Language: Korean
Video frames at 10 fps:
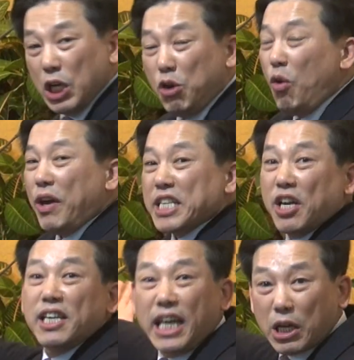일곱 개
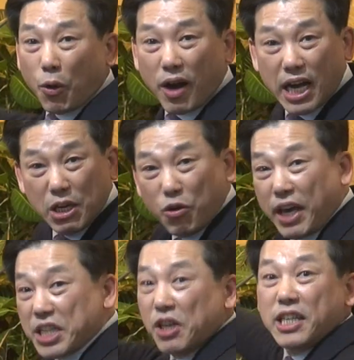절기가 돌아가
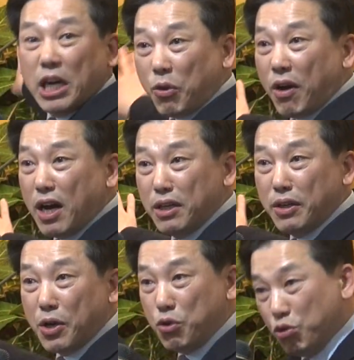일곱 개 절기가 돌아가는 거예요.